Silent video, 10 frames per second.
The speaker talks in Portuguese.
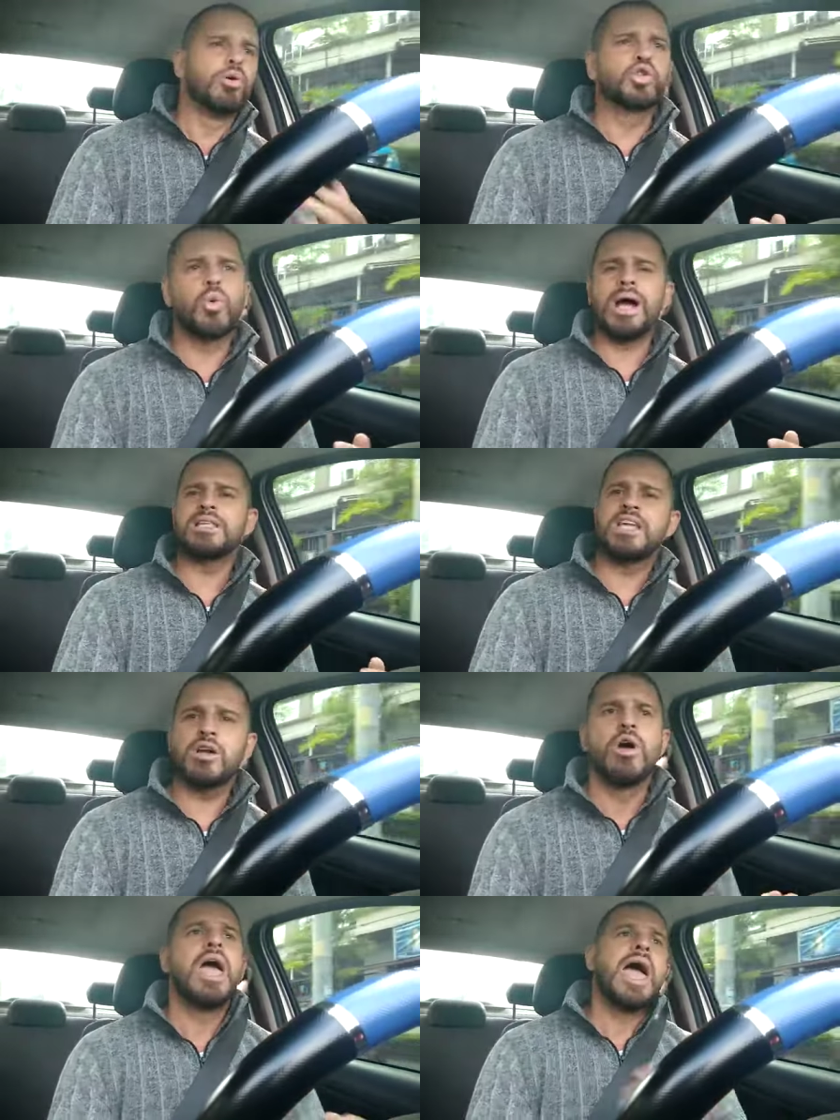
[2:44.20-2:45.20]
pro
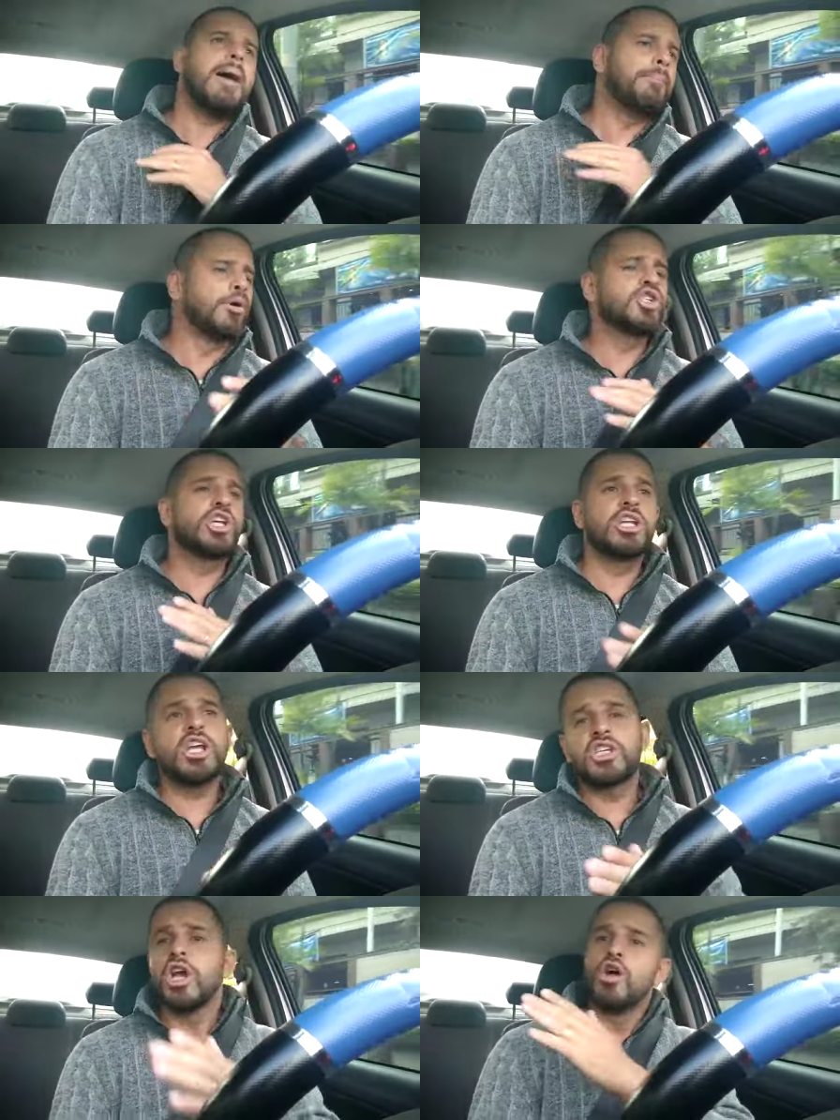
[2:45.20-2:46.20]
Juazeiro, é pro
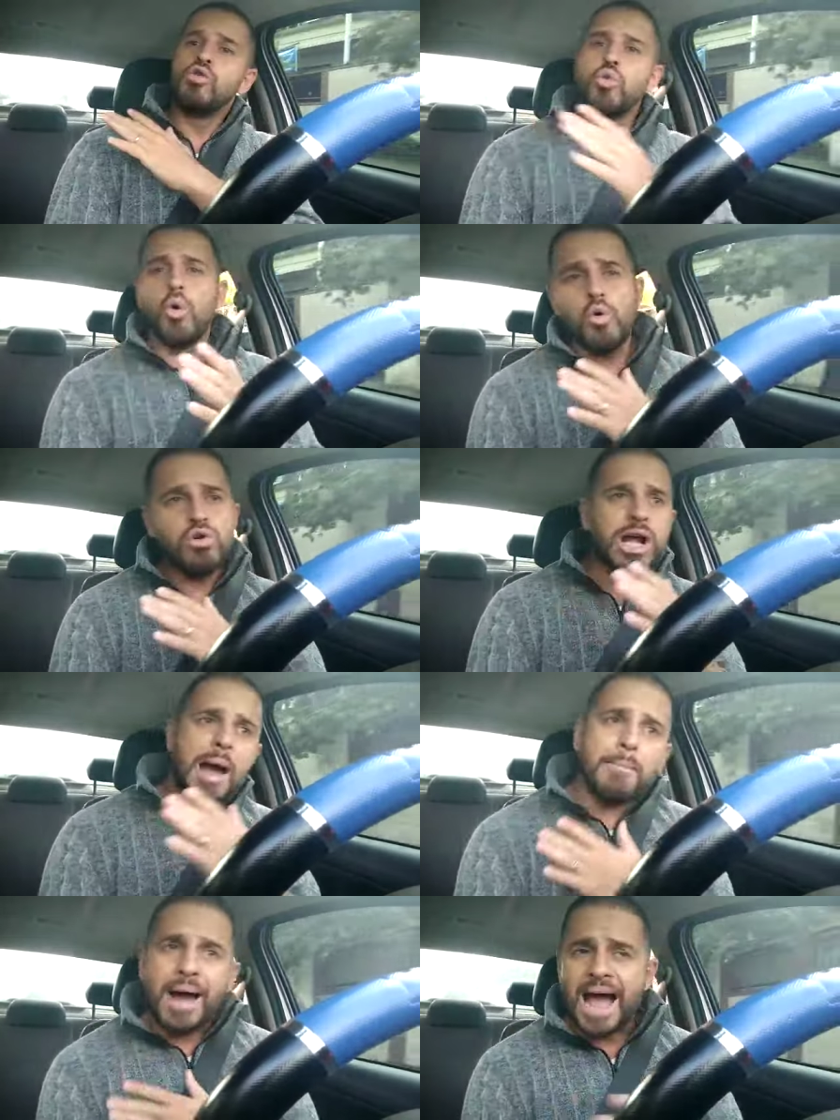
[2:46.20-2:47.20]
Diniz
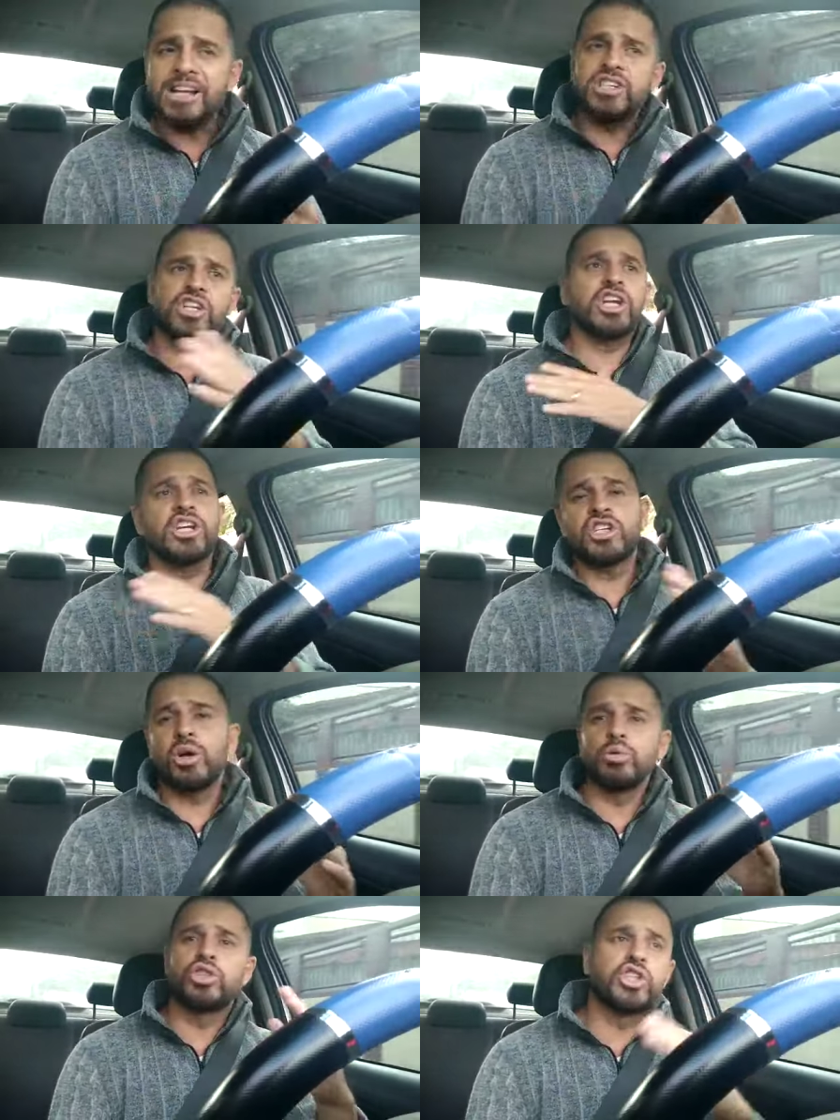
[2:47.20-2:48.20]
nunca mais dirigir
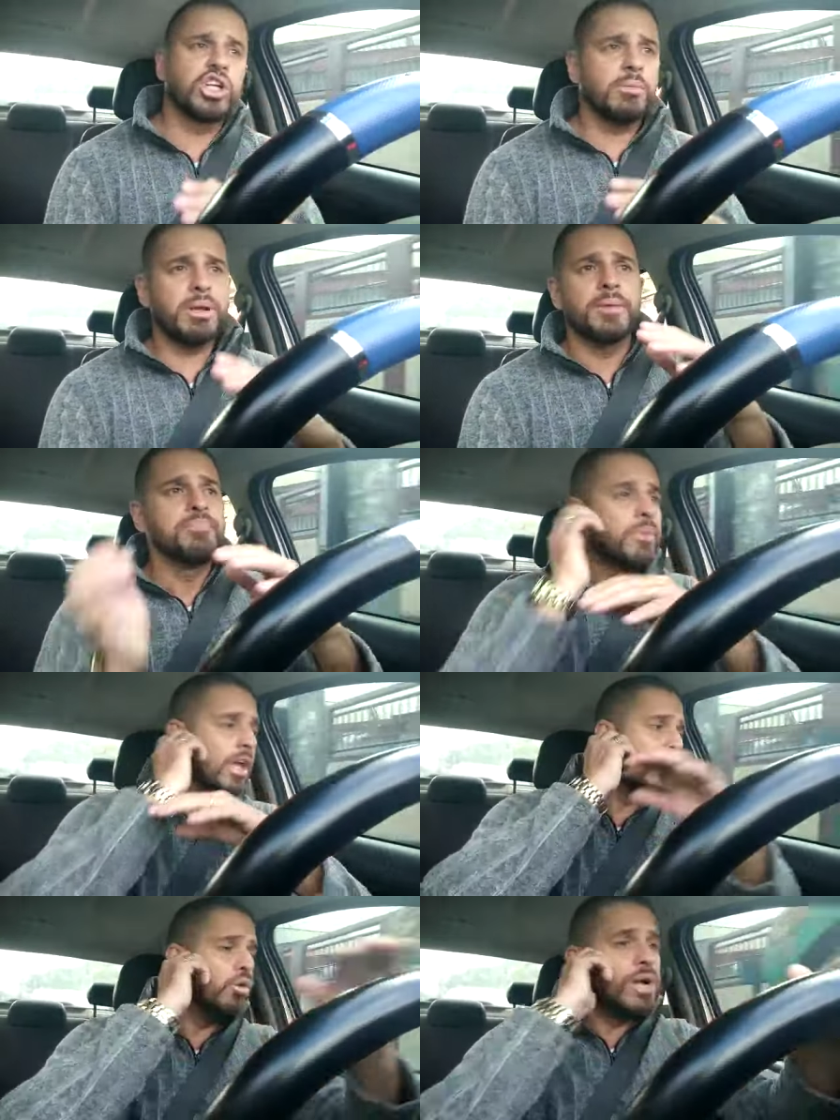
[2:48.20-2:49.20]
um time
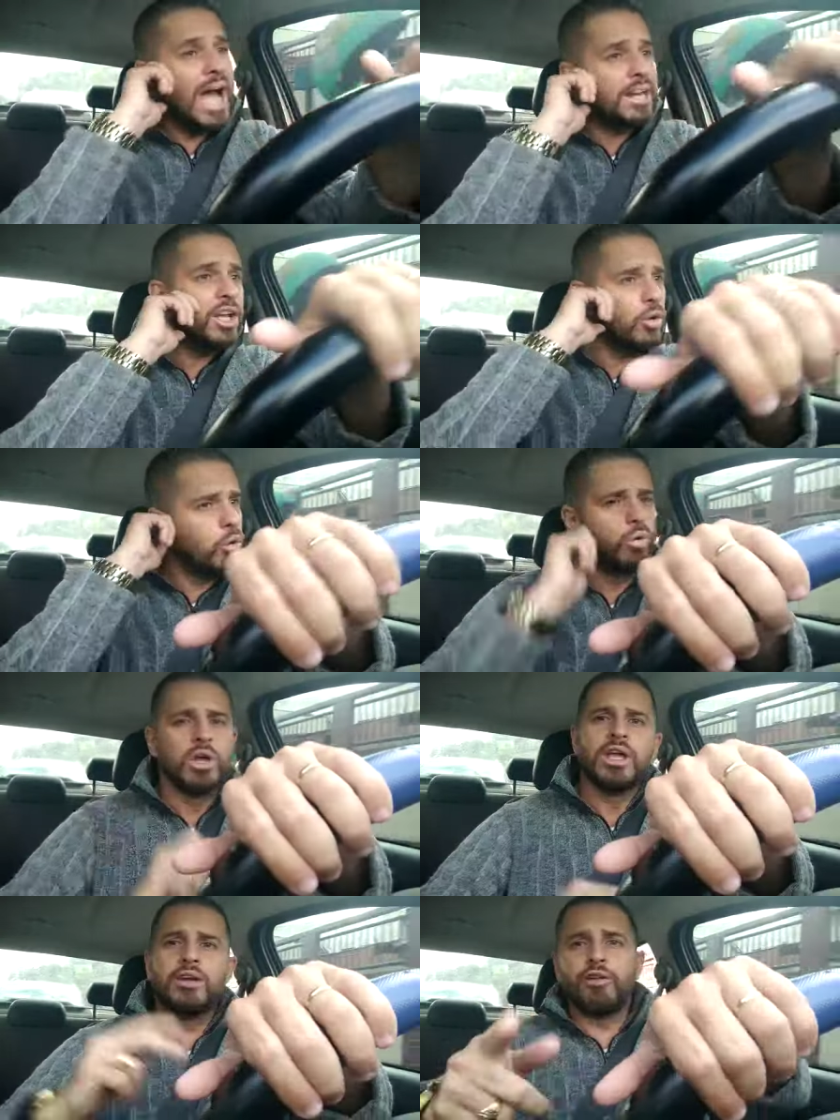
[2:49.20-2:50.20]
em lugar nenhum.
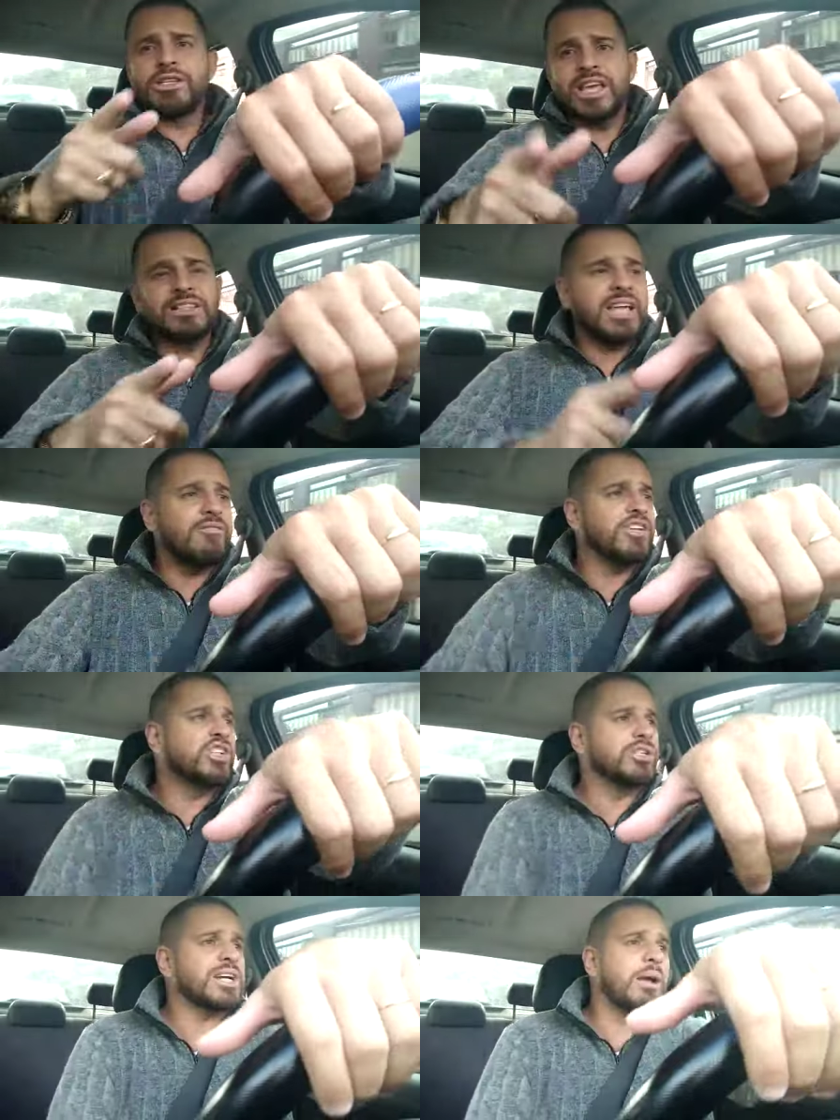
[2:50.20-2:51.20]
E você que tá
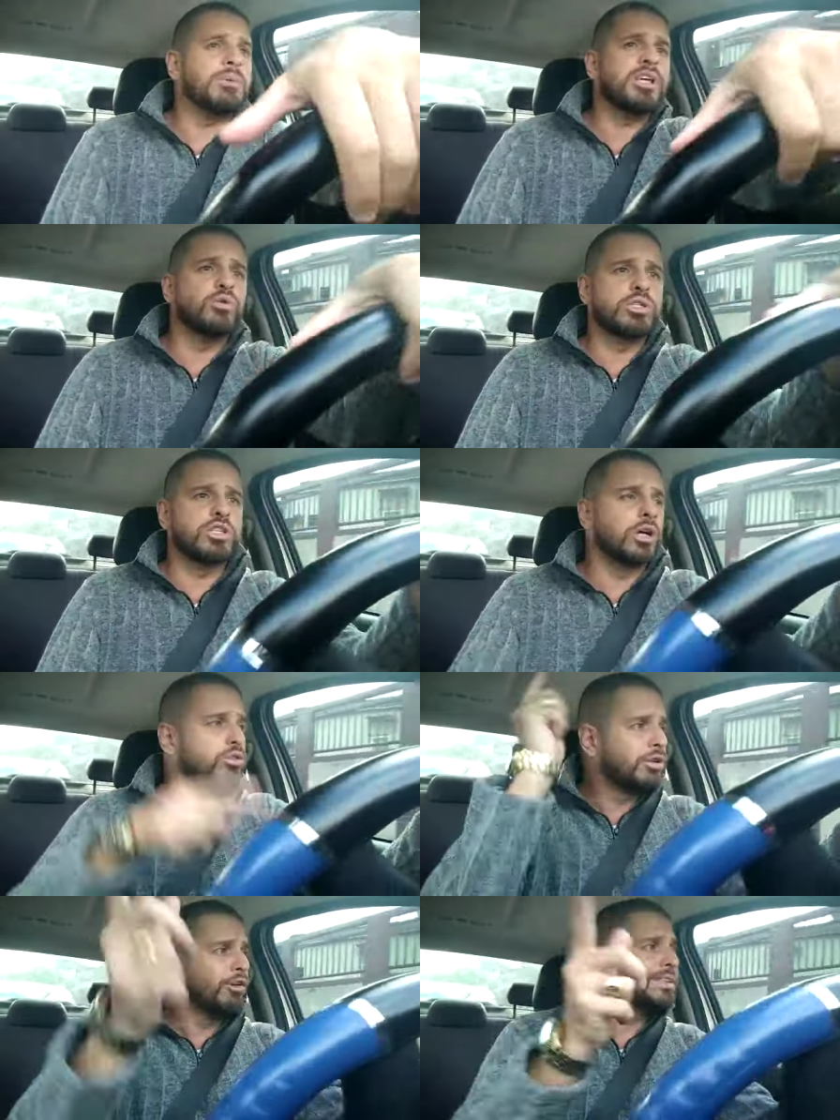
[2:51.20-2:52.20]
vestindo a camisa do
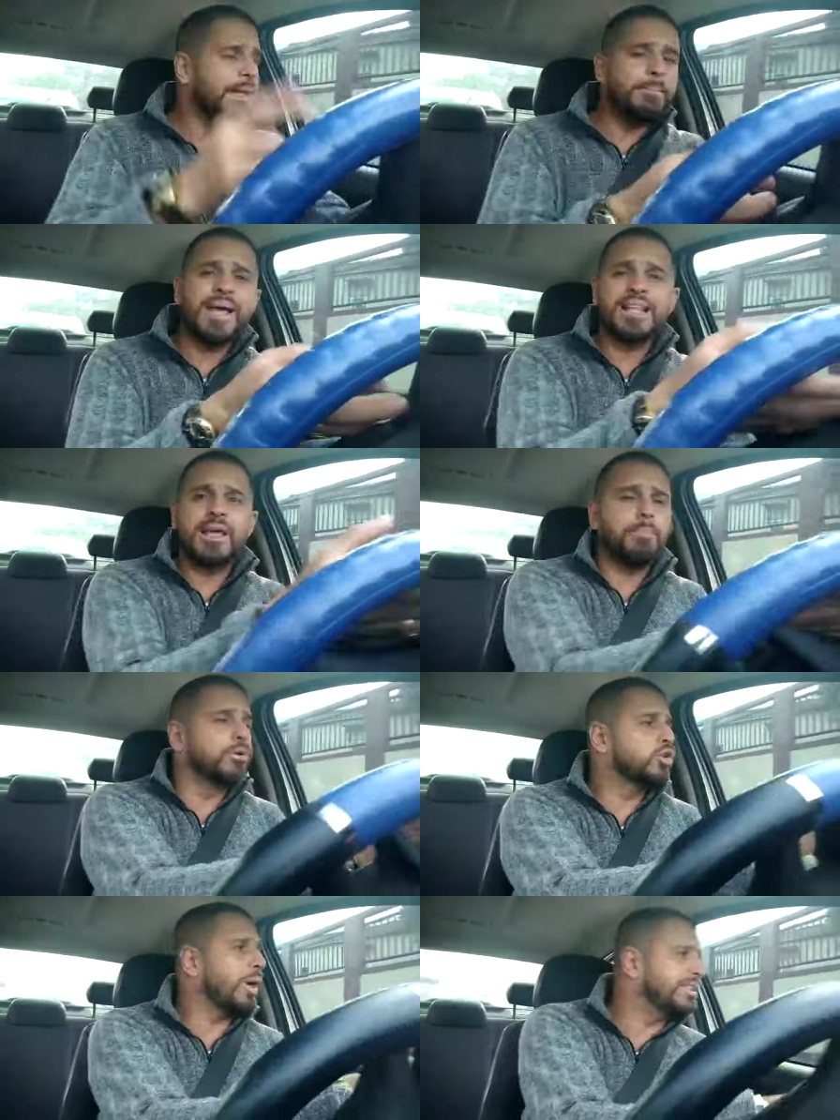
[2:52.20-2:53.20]
Santos, se você perder pro
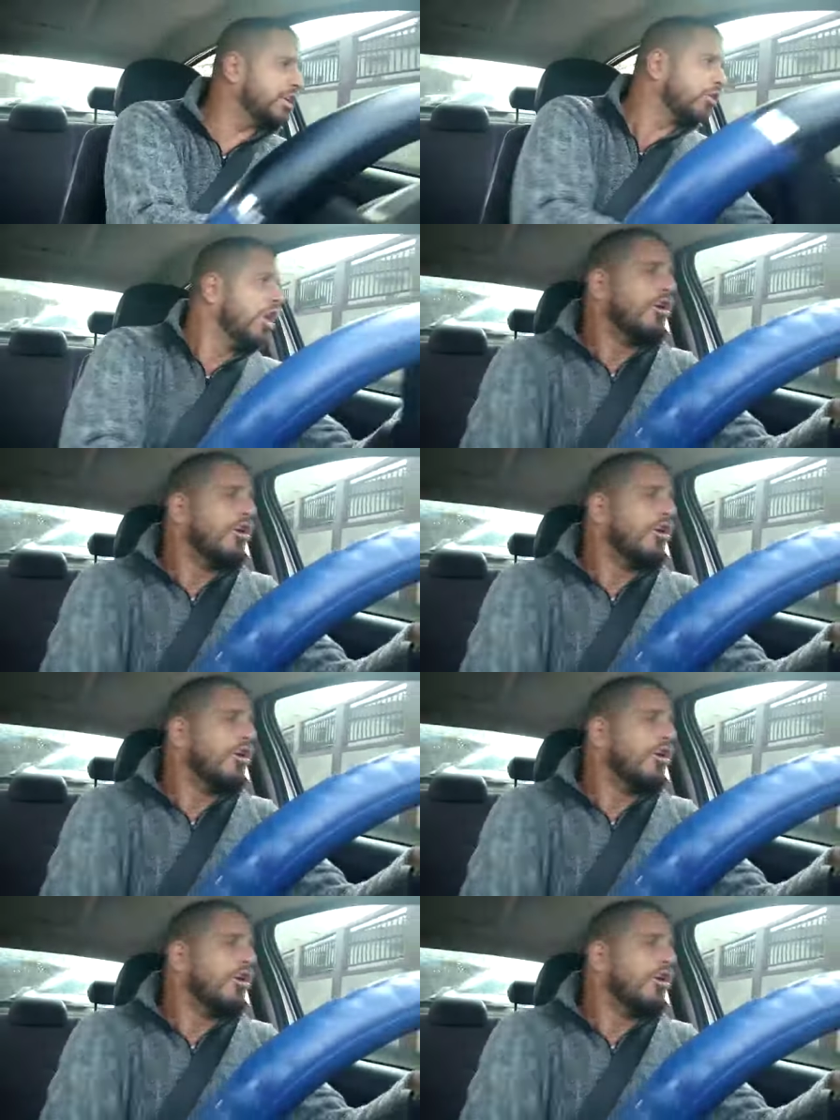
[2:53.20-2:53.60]
Juazeiro,